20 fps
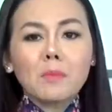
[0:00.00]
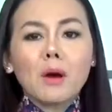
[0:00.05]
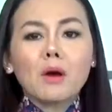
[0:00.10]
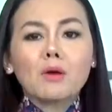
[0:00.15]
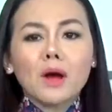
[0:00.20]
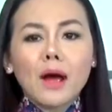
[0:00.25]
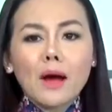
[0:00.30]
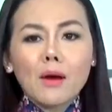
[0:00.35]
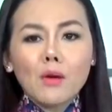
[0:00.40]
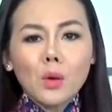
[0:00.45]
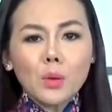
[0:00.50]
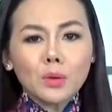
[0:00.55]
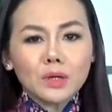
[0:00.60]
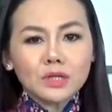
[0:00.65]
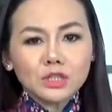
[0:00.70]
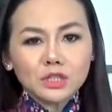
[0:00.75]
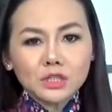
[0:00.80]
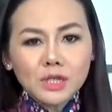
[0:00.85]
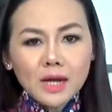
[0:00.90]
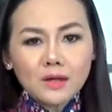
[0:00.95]
báo cáo của
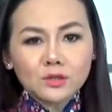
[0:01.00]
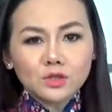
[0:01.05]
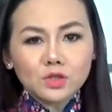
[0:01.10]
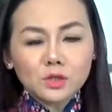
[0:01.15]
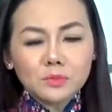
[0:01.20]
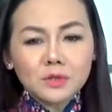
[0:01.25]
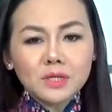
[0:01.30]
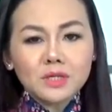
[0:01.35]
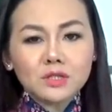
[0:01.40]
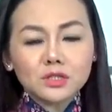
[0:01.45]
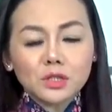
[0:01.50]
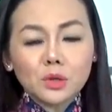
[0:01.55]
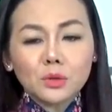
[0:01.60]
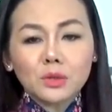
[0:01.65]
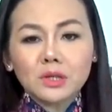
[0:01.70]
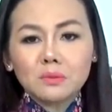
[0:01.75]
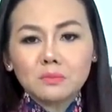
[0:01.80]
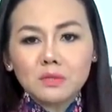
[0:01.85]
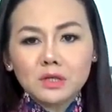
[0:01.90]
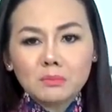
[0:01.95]
cảnh sát cho biết sau
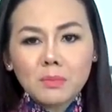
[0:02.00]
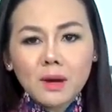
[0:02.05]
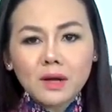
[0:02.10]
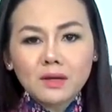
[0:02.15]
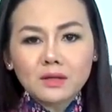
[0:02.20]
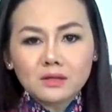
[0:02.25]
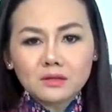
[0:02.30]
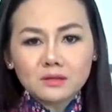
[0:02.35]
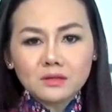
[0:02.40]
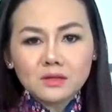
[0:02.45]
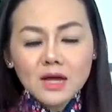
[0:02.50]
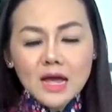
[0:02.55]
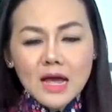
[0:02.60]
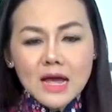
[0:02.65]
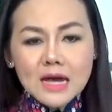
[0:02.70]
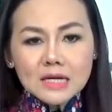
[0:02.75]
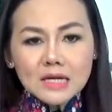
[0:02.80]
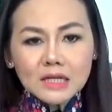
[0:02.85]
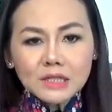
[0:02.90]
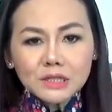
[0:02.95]
khi bị bắt giữ,
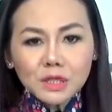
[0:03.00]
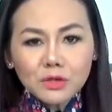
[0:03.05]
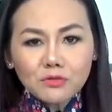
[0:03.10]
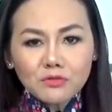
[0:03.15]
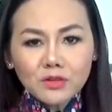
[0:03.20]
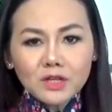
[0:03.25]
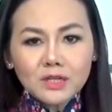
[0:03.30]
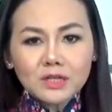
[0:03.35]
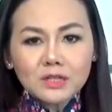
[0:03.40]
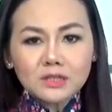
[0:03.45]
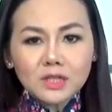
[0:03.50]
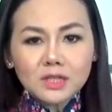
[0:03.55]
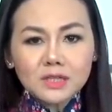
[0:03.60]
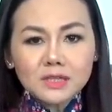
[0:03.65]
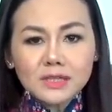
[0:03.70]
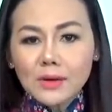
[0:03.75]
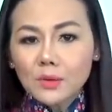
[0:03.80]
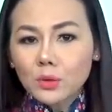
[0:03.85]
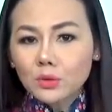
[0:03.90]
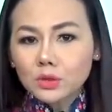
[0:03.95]
cảnh sát phát hiện trên
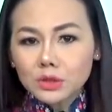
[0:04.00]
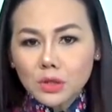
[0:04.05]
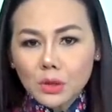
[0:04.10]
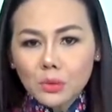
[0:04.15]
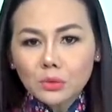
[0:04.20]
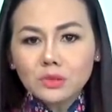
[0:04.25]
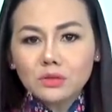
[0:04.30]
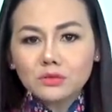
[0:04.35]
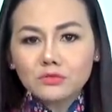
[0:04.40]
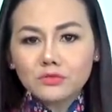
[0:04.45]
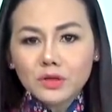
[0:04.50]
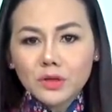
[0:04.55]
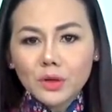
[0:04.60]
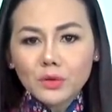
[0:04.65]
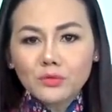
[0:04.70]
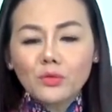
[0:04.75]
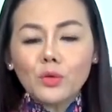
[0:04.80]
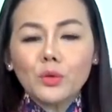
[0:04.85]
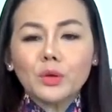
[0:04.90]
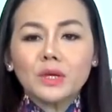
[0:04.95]
xe của 6 người Việt có
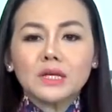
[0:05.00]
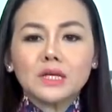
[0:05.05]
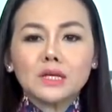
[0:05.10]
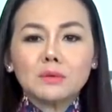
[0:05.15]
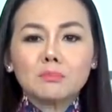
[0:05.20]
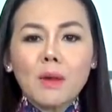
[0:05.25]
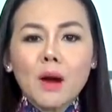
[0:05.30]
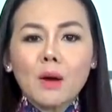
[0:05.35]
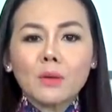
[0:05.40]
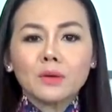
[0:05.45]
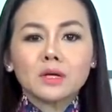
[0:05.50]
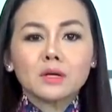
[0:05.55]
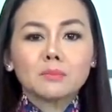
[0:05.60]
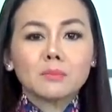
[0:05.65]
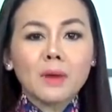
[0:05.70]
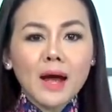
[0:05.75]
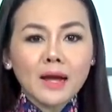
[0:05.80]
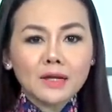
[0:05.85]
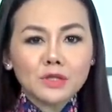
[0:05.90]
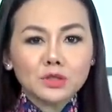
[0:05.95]
vũ khí bao gồm
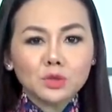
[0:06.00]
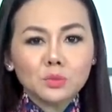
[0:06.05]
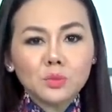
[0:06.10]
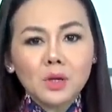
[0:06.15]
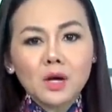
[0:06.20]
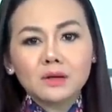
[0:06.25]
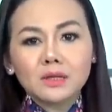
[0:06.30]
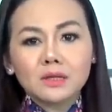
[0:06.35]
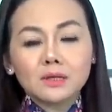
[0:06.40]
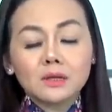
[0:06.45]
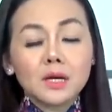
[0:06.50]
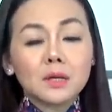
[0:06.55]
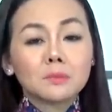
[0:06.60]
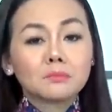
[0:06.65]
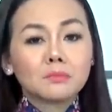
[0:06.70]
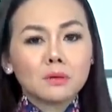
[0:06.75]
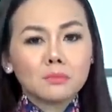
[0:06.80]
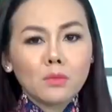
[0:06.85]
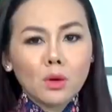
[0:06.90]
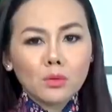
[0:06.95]
2 súng hơi,
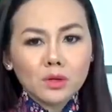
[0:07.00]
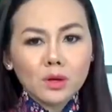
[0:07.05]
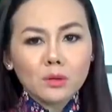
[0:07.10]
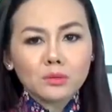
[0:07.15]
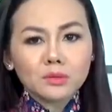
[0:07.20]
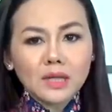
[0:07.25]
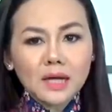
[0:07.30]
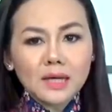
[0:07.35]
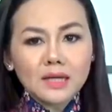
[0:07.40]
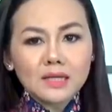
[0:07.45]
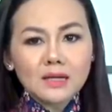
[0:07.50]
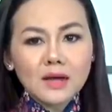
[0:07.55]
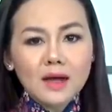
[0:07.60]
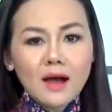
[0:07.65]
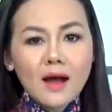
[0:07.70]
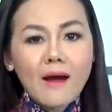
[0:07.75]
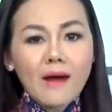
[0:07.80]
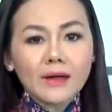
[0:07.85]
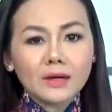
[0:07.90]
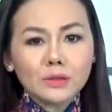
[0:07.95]
11 còng tay,
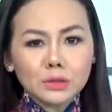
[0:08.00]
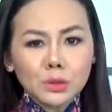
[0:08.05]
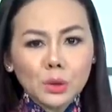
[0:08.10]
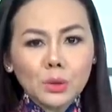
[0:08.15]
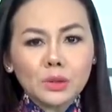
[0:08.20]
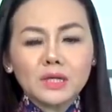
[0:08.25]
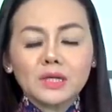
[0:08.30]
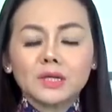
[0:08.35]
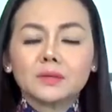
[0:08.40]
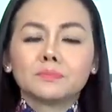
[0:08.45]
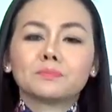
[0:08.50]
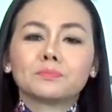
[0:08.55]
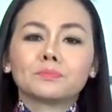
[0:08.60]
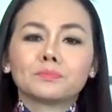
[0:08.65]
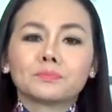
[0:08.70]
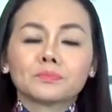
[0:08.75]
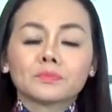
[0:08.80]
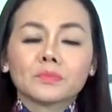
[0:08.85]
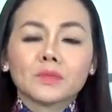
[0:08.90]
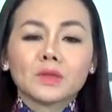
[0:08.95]
2 roi điện.
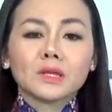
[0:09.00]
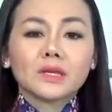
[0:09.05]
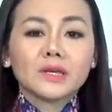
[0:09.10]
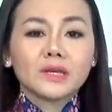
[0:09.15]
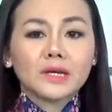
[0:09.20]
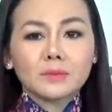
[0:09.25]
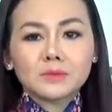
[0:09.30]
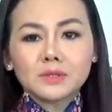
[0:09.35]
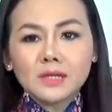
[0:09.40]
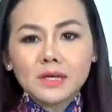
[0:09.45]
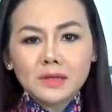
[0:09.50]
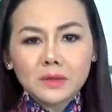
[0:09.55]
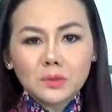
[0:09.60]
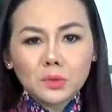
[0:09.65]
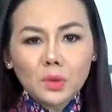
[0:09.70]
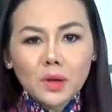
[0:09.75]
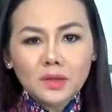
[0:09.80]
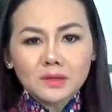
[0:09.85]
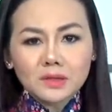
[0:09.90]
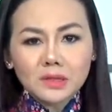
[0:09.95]
Khi khám xét điện
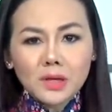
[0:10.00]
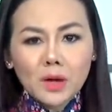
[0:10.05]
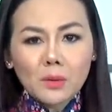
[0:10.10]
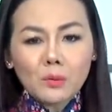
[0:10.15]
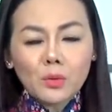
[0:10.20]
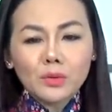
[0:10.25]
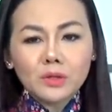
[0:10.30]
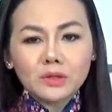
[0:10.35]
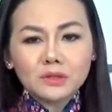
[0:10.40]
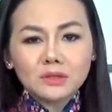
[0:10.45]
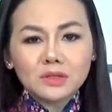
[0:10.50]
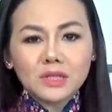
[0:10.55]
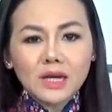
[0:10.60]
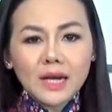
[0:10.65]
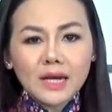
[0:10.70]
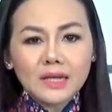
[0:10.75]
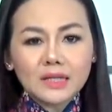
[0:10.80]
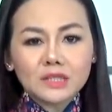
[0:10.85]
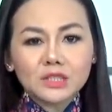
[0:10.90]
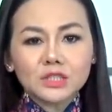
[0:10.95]
thoại di động của những người
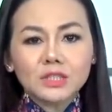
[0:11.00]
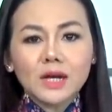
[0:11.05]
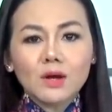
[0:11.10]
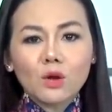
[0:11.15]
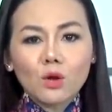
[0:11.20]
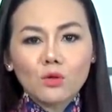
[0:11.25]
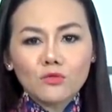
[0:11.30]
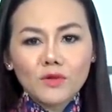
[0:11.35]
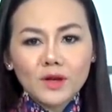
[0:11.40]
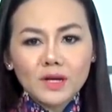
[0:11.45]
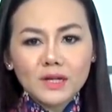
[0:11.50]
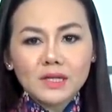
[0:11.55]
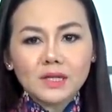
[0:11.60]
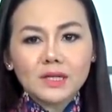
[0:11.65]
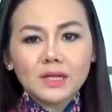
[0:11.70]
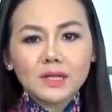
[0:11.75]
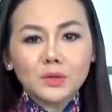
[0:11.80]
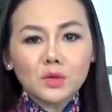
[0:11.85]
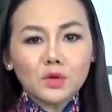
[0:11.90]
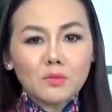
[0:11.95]
này, cảnh sát còn phát hiện
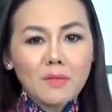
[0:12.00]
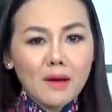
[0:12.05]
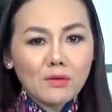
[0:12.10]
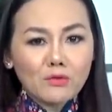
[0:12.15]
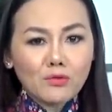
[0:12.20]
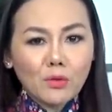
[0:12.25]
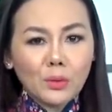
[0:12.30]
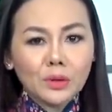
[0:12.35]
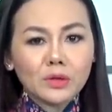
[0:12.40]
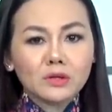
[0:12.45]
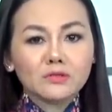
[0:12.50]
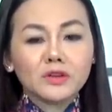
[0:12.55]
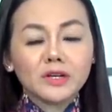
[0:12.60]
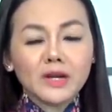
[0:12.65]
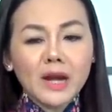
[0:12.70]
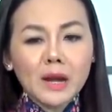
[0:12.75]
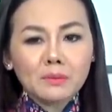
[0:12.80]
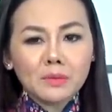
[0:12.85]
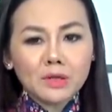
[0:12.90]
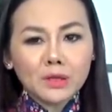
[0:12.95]
hình của 3 phụ nữ Việt
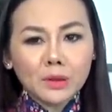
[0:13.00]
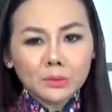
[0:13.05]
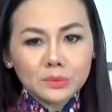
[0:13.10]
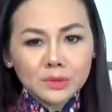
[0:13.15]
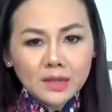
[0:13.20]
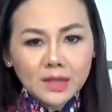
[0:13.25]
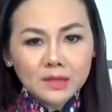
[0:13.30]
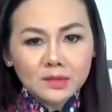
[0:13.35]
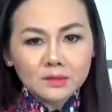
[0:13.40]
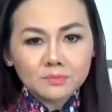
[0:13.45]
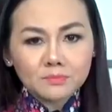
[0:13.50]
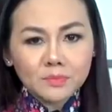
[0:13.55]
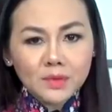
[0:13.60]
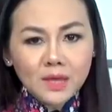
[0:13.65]
Nam bị còng tay.